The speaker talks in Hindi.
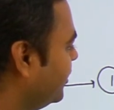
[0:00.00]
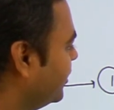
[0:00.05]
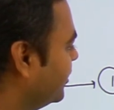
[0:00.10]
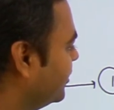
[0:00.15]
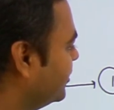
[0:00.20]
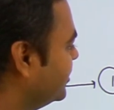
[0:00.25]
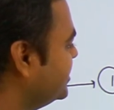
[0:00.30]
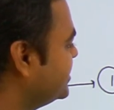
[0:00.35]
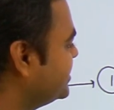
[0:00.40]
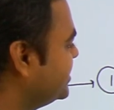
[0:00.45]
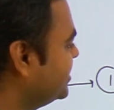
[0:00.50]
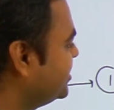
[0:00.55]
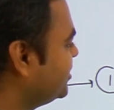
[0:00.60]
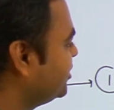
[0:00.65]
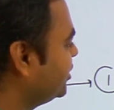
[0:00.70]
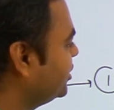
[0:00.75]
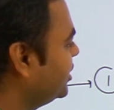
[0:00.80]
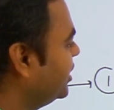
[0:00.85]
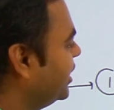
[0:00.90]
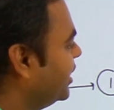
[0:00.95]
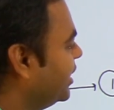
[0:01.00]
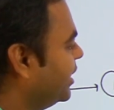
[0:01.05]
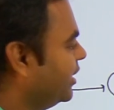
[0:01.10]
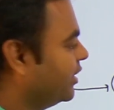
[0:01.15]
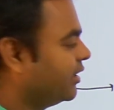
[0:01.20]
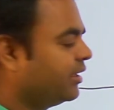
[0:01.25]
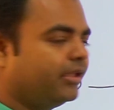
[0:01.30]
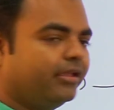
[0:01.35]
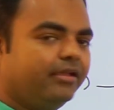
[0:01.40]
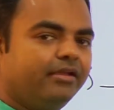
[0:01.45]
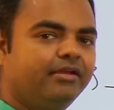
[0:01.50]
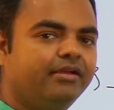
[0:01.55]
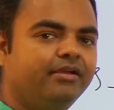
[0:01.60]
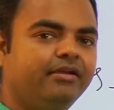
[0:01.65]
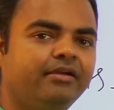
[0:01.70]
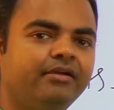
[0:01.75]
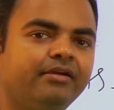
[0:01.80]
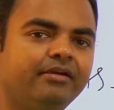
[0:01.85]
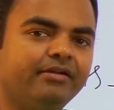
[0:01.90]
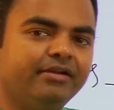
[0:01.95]
रिसेशन है
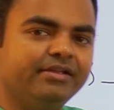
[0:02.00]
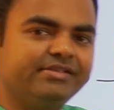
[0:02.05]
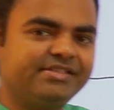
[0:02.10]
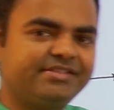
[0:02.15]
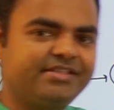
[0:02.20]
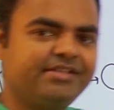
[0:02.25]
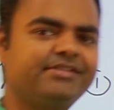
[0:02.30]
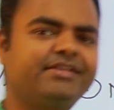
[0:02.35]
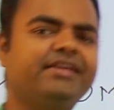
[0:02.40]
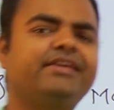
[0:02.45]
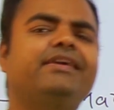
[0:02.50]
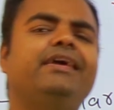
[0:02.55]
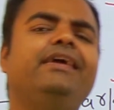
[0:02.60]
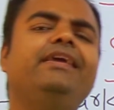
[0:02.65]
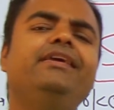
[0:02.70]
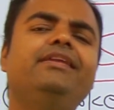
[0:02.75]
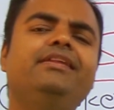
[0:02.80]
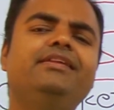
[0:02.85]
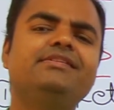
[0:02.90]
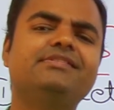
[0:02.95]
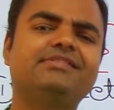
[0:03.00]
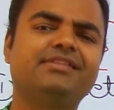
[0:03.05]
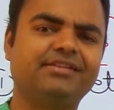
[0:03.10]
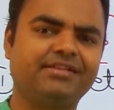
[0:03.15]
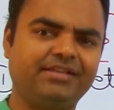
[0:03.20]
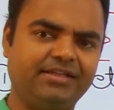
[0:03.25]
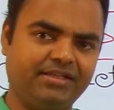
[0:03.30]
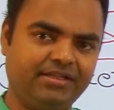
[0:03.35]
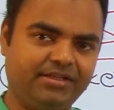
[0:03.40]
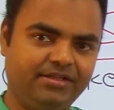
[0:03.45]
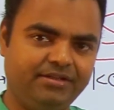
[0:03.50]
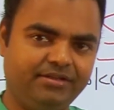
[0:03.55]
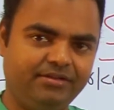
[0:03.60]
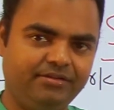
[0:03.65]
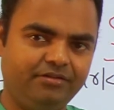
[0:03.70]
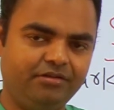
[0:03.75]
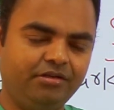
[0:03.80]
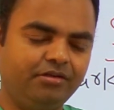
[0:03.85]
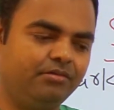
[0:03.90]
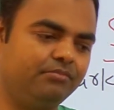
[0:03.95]
रिसेशन के कई रीज़न हैं
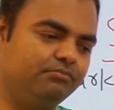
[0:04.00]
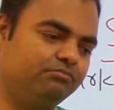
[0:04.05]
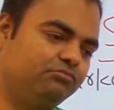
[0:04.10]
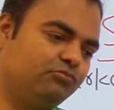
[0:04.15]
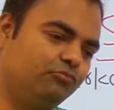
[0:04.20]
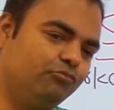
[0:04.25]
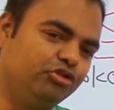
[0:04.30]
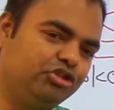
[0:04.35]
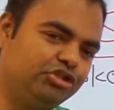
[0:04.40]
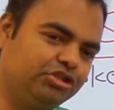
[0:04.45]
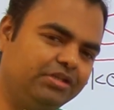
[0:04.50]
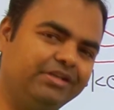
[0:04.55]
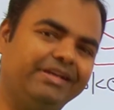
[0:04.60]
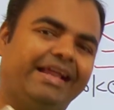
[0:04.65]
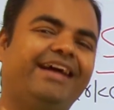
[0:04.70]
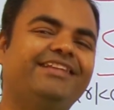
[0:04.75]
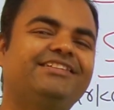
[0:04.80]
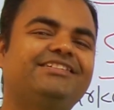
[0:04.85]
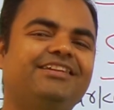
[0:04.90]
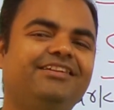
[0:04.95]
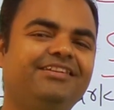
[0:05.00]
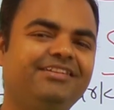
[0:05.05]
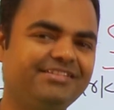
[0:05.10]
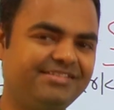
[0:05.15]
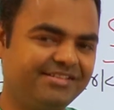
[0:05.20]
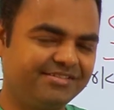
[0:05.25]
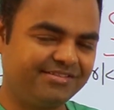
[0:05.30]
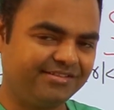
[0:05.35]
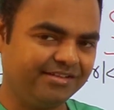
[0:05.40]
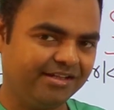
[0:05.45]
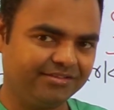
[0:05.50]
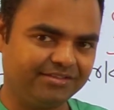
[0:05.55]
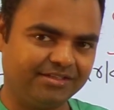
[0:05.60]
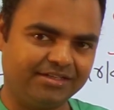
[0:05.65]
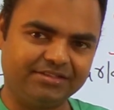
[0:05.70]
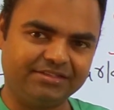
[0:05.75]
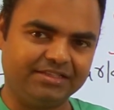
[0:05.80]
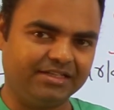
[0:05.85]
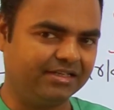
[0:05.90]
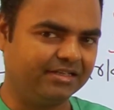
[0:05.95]
कुछ नेचुरल रिसेशन आता
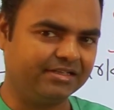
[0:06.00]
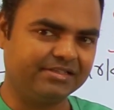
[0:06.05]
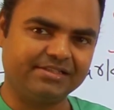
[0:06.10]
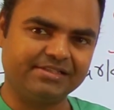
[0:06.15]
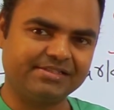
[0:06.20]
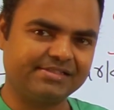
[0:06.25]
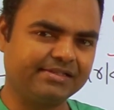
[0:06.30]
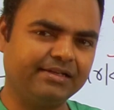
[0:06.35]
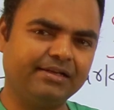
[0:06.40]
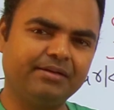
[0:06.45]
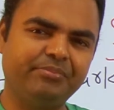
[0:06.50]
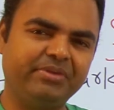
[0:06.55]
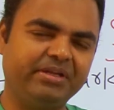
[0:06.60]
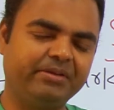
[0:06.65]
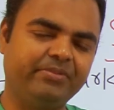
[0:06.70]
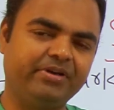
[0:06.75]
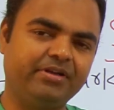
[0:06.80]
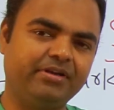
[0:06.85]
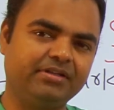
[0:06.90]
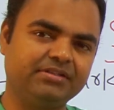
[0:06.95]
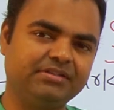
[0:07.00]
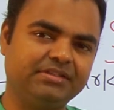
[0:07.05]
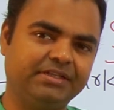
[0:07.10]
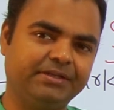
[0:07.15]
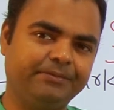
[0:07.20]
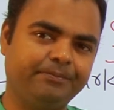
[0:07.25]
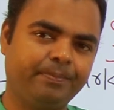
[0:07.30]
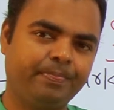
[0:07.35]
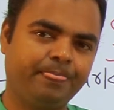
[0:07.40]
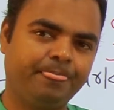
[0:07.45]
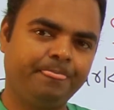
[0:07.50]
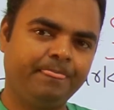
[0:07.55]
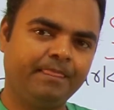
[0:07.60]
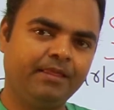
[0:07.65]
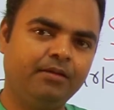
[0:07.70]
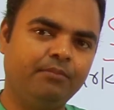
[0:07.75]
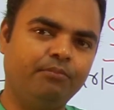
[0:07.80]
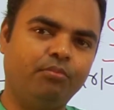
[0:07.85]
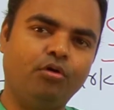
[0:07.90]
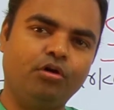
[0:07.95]
रहता है हर दस साल में एक बार आता है
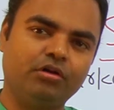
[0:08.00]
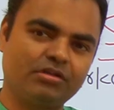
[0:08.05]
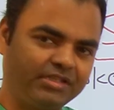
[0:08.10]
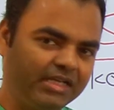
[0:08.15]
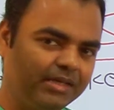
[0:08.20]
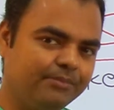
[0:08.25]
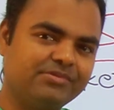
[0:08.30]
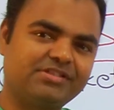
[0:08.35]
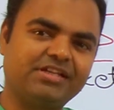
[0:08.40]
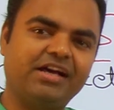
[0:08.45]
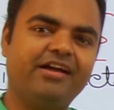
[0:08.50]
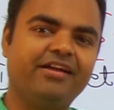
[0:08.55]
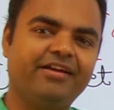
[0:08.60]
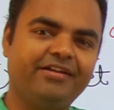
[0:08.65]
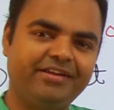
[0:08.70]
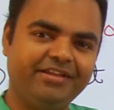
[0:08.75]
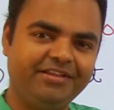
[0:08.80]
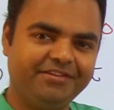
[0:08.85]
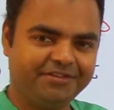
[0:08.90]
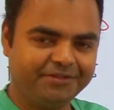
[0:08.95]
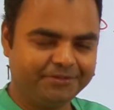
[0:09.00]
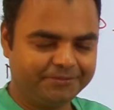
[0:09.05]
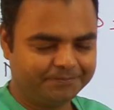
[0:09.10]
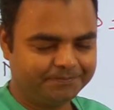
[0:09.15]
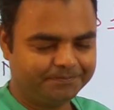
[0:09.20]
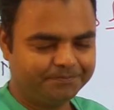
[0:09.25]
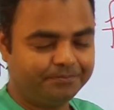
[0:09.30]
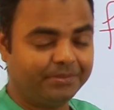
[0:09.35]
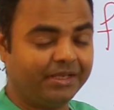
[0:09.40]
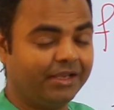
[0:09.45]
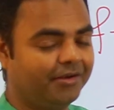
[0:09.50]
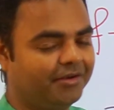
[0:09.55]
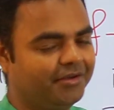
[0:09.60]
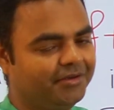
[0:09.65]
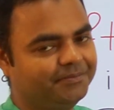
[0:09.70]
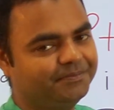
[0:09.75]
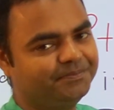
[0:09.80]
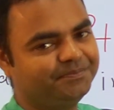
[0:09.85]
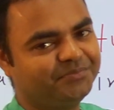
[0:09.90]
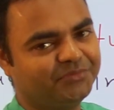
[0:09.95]
बहुत टाइम से आया नहीं था पहला
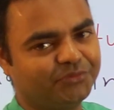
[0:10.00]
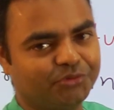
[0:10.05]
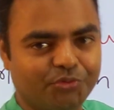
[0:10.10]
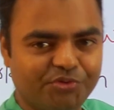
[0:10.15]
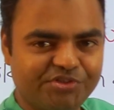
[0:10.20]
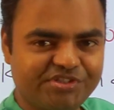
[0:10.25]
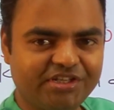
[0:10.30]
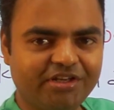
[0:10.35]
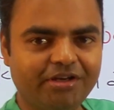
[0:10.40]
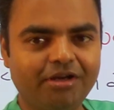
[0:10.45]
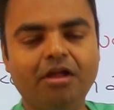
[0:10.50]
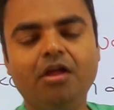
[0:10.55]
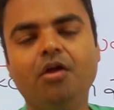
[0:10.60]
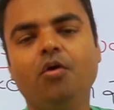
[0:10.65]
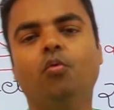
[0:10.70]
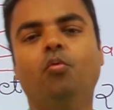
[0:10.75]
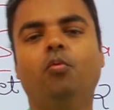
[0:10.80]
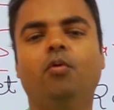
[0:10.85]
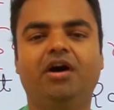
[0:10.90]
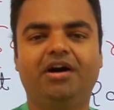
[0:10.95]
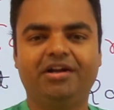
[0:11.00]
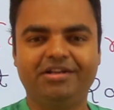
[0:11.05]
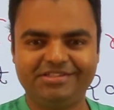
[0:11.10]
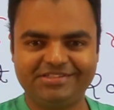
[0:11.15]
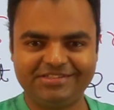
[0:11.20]
दूसरा वार